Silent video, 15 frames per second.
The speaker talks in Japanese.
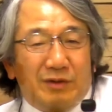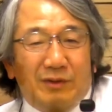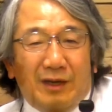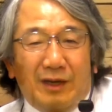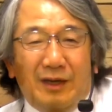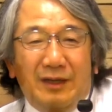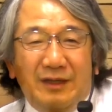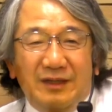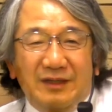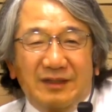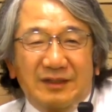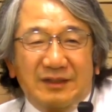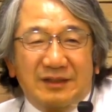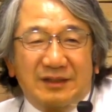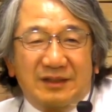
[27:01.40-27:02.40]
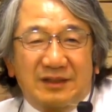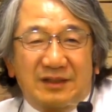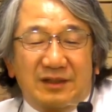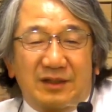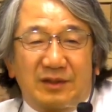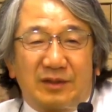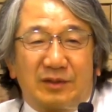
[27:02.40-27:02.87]
は
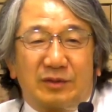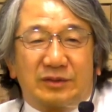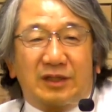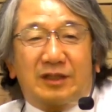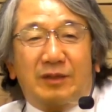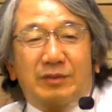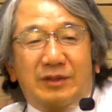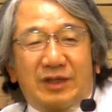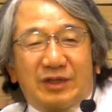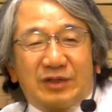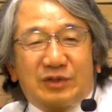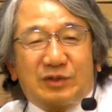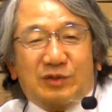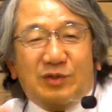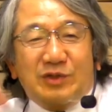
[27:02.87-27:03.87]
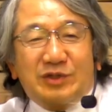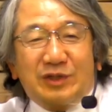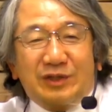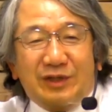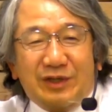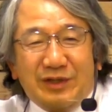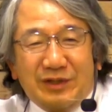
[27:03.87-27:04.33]
再びね出頭して
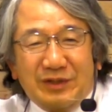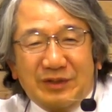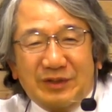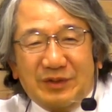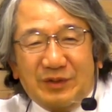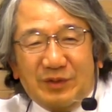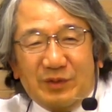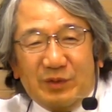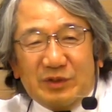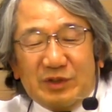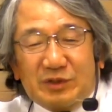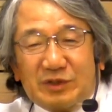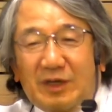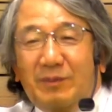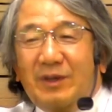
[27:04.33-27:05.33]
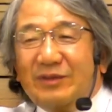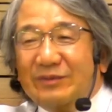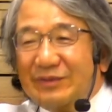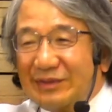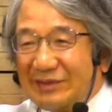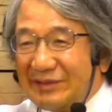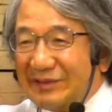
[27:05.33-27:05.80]
ねそして捕まるん
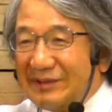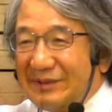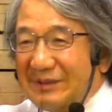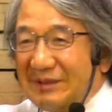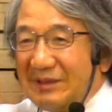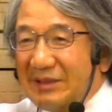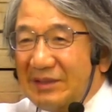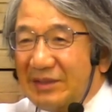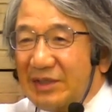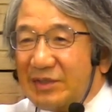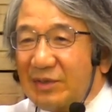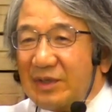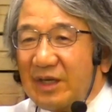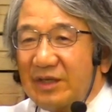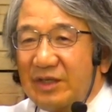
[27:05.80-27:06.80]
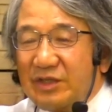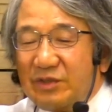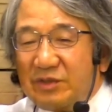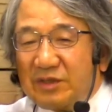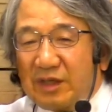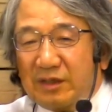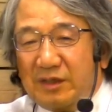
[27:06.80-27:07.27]
ですでそれから
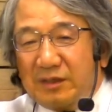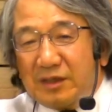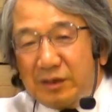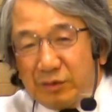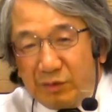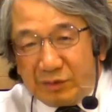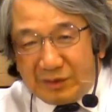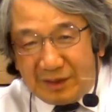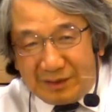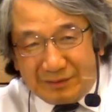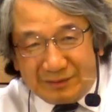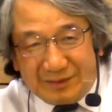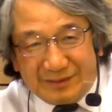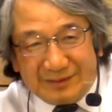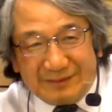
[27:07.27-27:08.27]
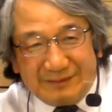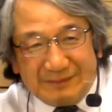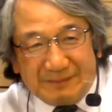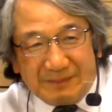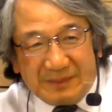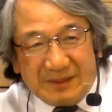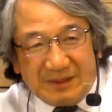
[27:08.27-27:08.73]
23年間投獄されるんです
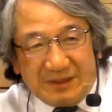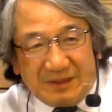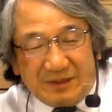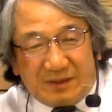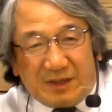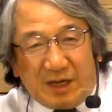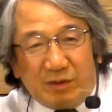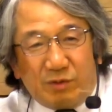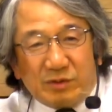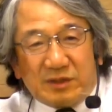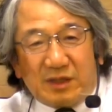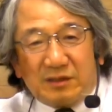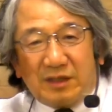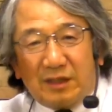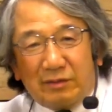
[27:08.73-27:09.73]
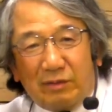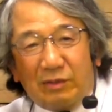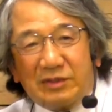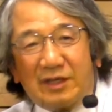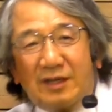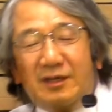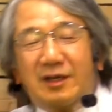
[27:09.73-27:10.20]
で解放された後
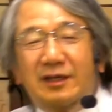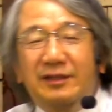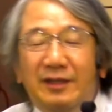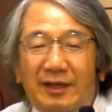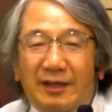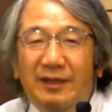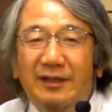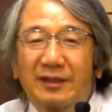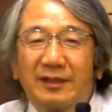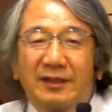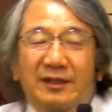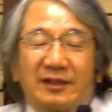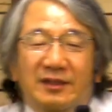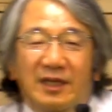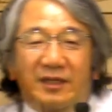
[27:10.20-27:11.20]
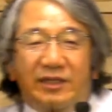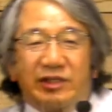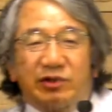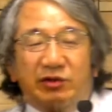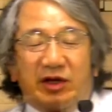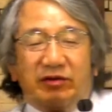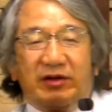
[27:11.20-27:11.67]
上海で軟禁
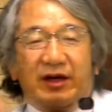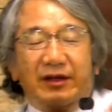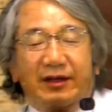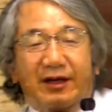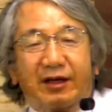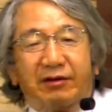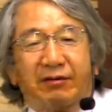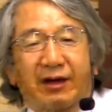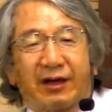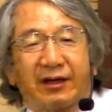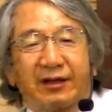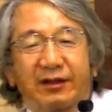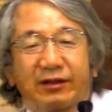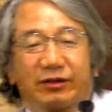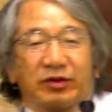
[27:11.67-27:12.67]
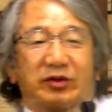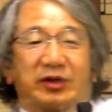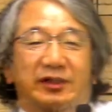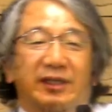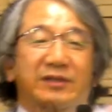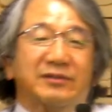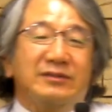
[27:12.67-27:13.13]
状態の中で彼は福を語
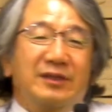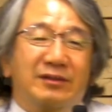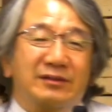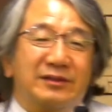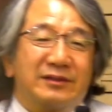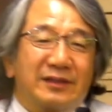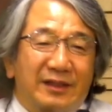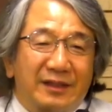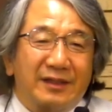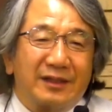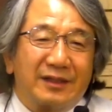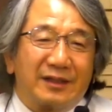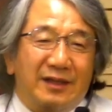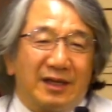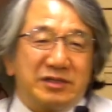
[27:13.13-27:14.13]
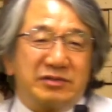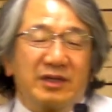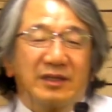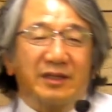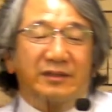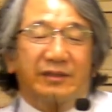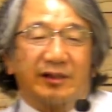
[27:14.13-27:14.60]
り続けるんですね感謝の中
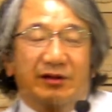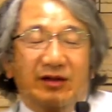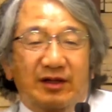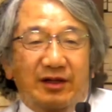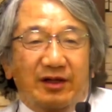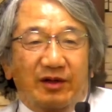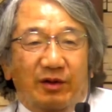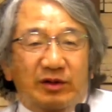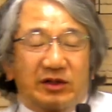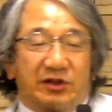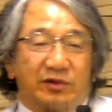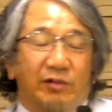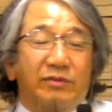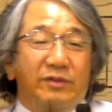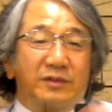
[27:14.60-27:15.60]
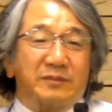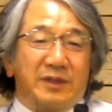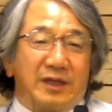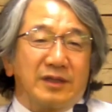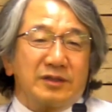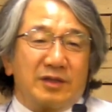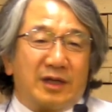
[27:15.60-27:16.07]
だったけどそしてすご
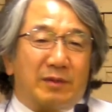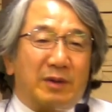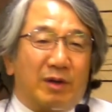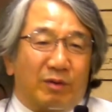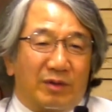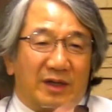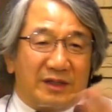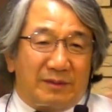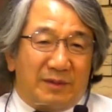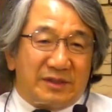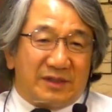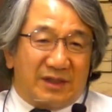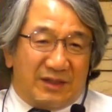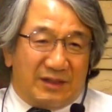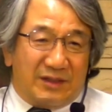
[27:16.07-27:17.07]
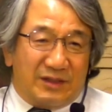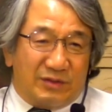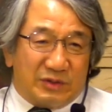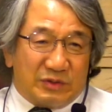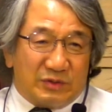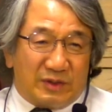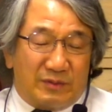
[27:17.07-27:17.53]
くそれがまあ本が出ましたね「
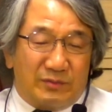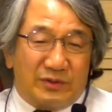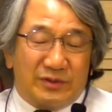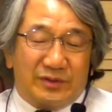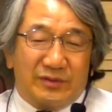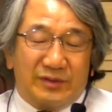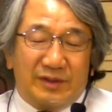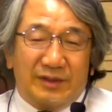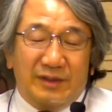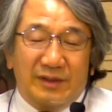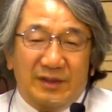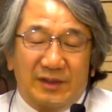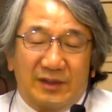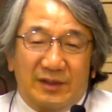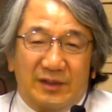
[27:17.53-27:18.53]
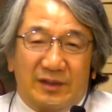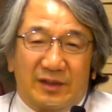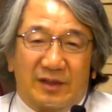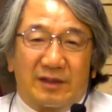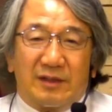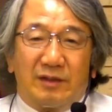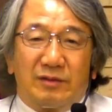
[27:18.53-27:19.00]
命の冠」っていうね
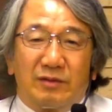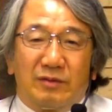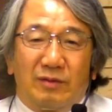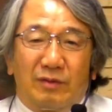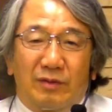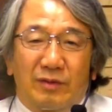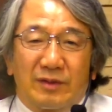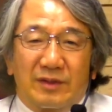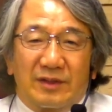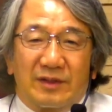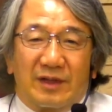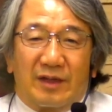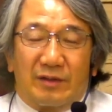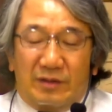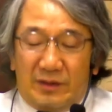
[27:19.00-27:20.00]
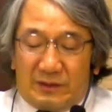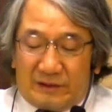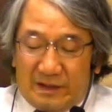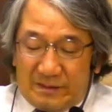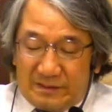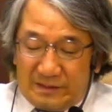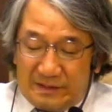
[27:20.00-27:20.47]
何かというとあの一
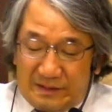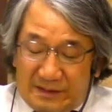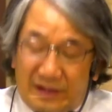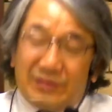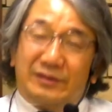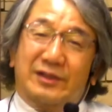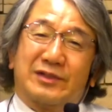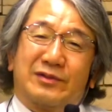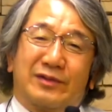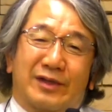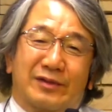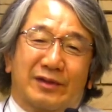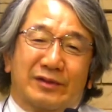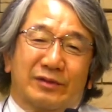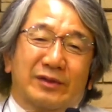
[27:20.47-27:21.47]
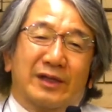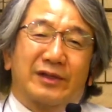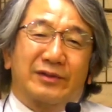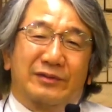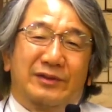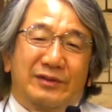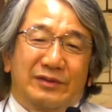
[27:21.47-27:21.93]
旦逃げるんですよ彼は裏切
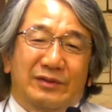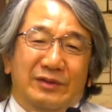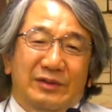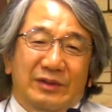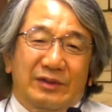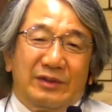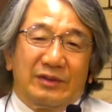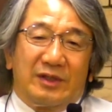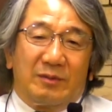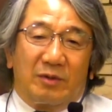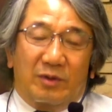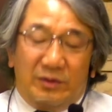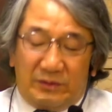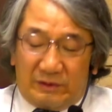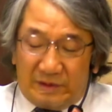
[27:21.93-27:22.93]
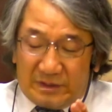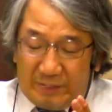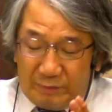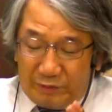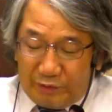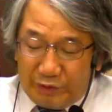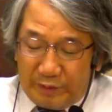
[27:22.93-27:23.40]
るんですよでも本当に
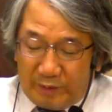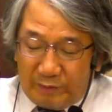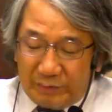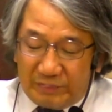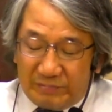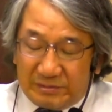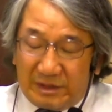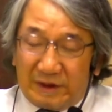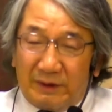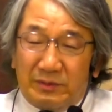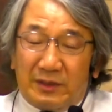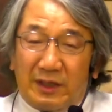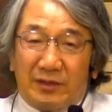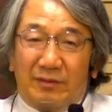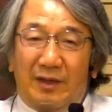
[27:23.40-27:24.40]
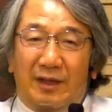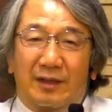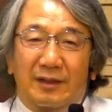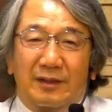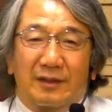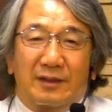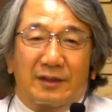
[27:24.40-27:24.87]
神の言葉を持って再び彼は
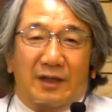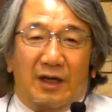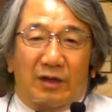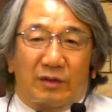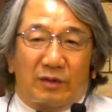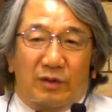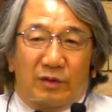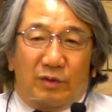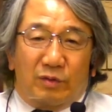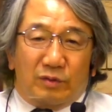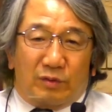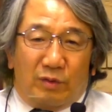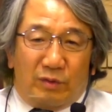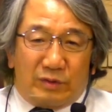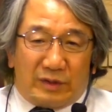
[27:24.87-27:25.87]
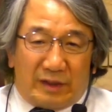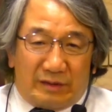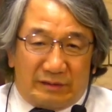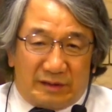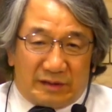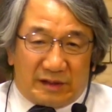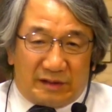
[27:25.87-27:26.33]
あの投獄される
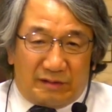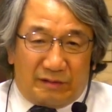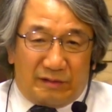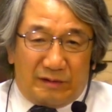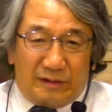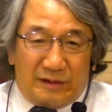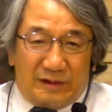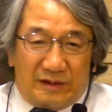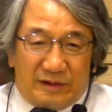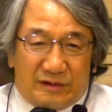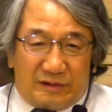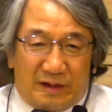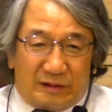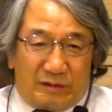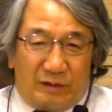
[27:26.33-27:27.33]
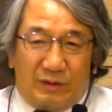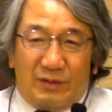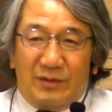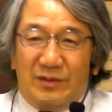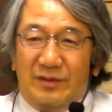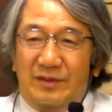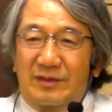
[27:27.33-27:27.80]
んですけどその後
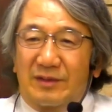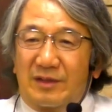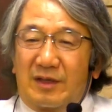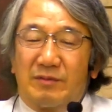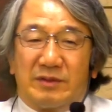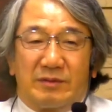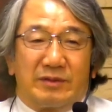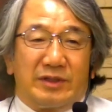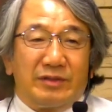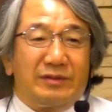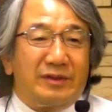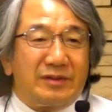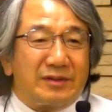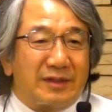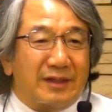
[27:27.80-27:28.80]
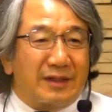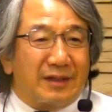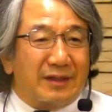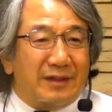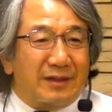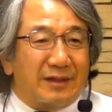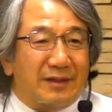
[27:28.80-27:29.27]
神様に受るんですね。
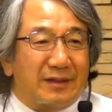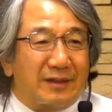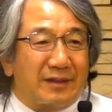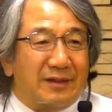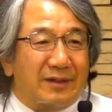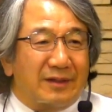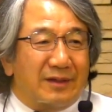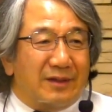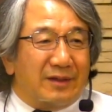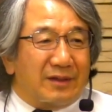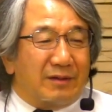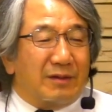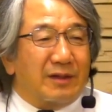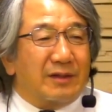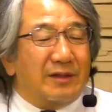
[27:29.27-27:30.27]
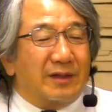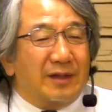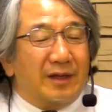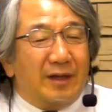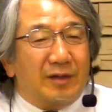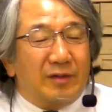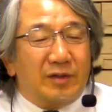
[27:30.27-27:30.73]

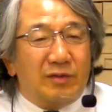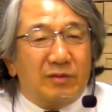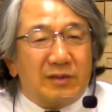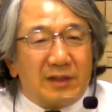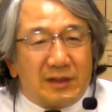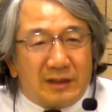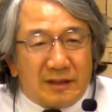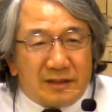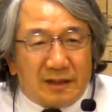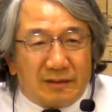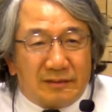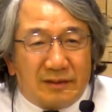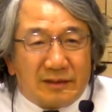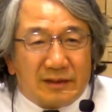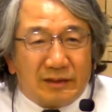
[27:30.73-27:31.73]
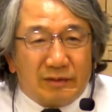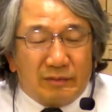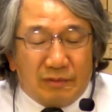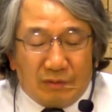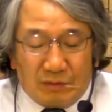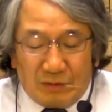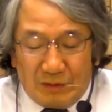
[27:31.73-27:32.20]
ねあのいろんな形があるんですけど
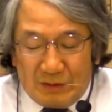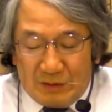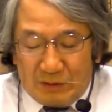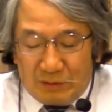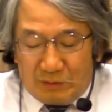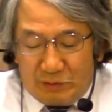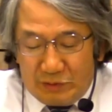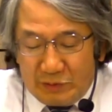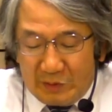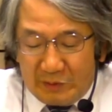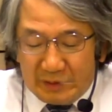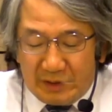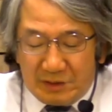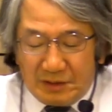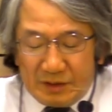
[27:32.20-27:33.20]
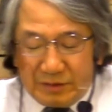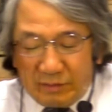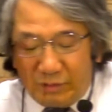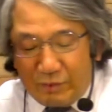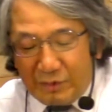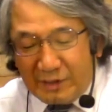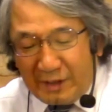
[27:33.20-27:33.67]
も今度は私たちの
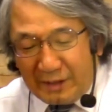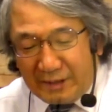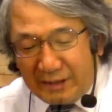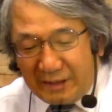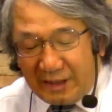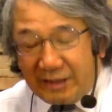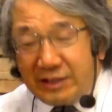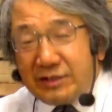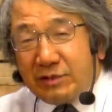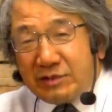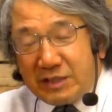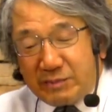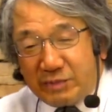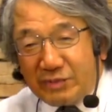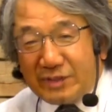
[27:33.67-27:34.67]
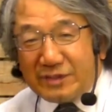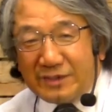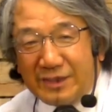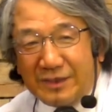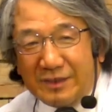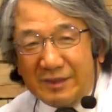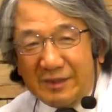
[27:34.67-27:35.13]
方が26世紀もそうですね